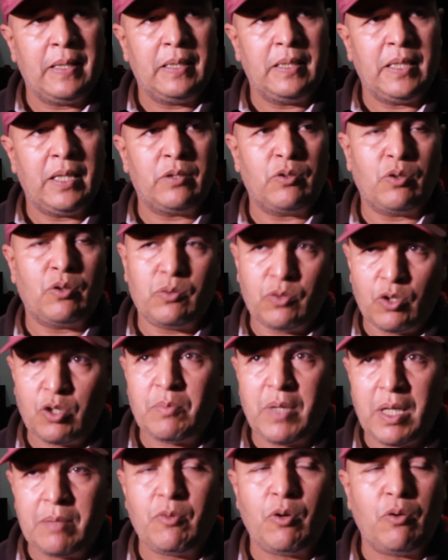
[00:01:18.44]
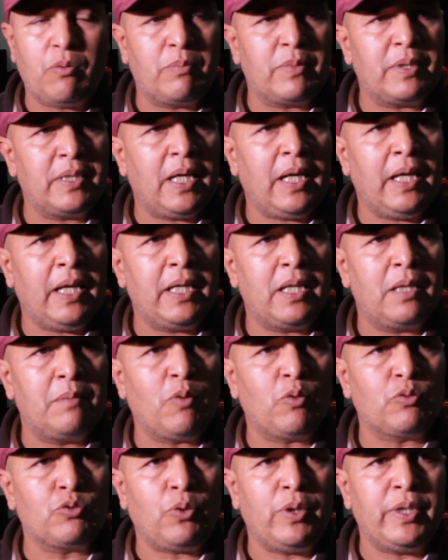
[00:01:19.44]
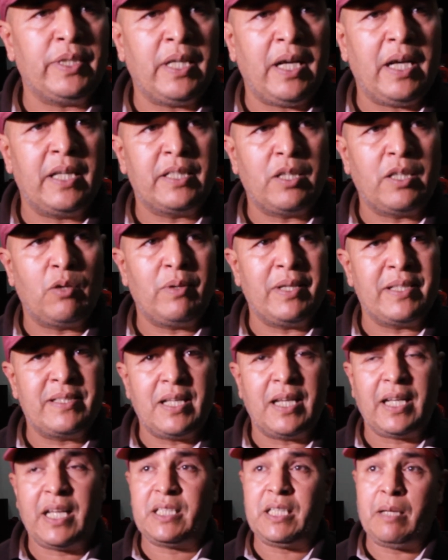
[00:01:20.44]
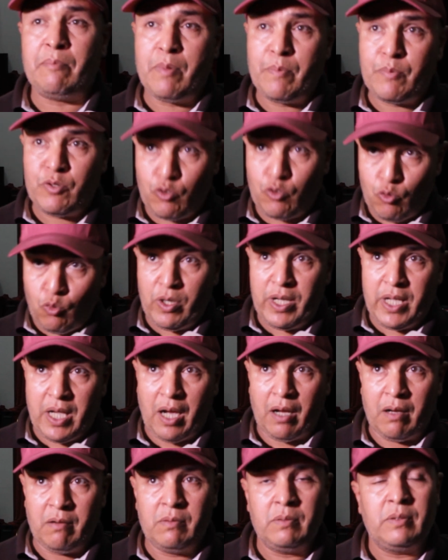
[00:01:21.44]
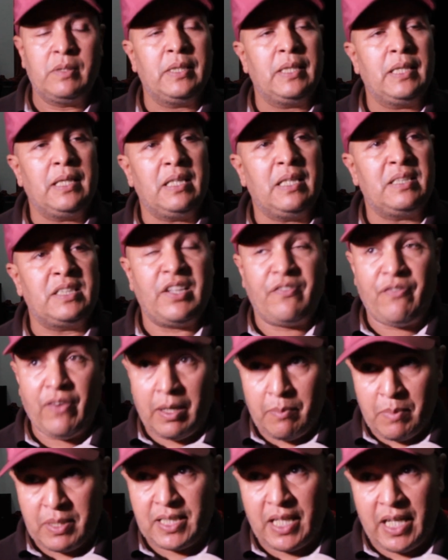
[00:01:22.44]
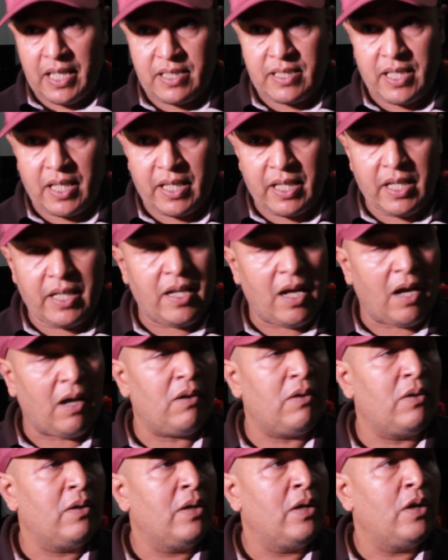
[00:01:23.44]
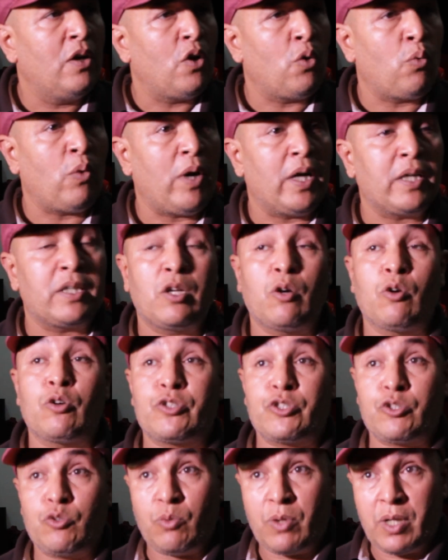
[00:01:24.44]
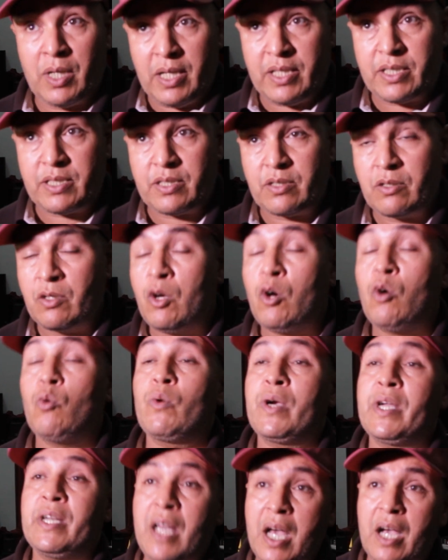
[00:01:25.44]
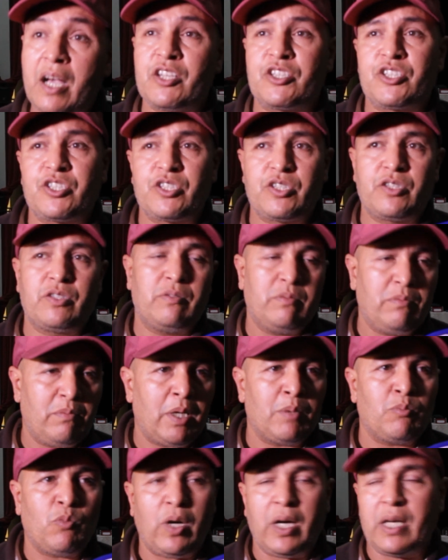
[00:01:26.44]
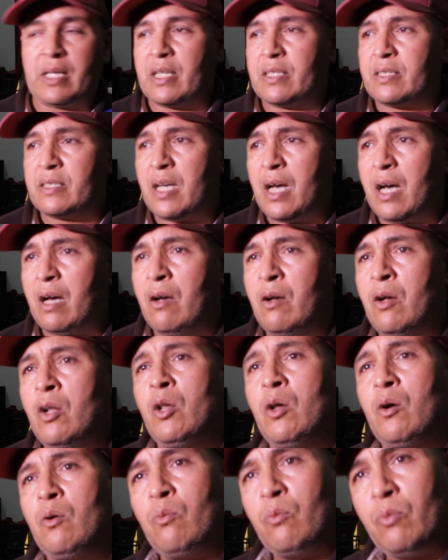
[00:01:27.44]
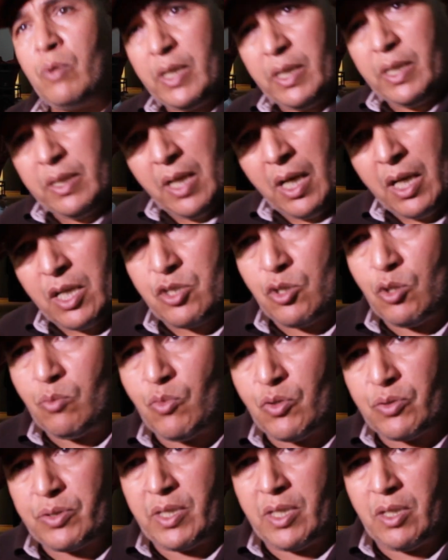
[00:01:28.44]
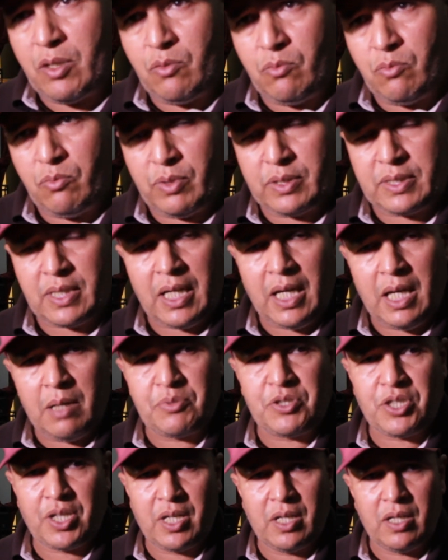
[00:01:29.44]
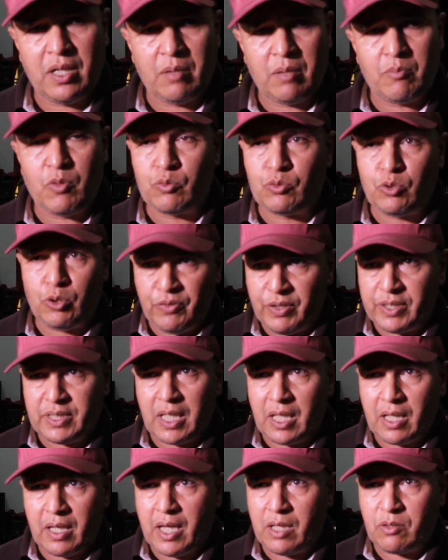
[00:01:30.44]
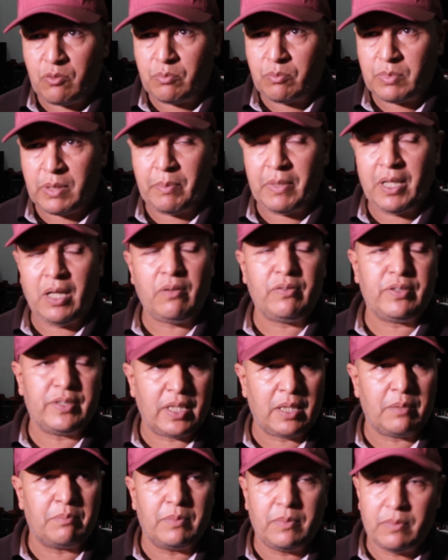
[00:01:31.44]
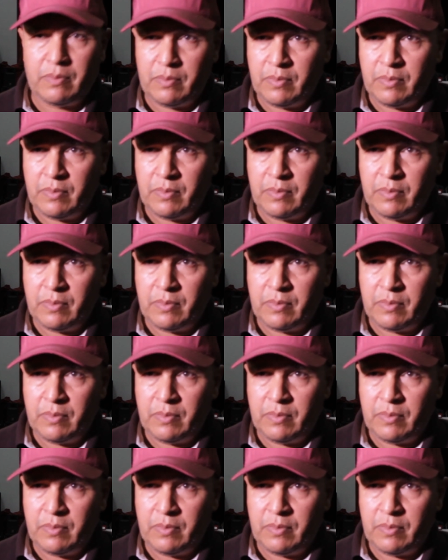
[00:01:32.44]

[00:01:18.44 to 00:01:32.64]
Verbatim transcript: لانه نورمالمون من الناحيه الموضوعيه ان الانسان اللي كيتحمل مسؤوليه الدفاع عن مصالح الساكنه هو انه خصو يجلس ويناقش مع المعارضه ويناقش الامور ديالو ويطرحها بشكل موضوعي في اطار القانون بطبيعه الحال احترام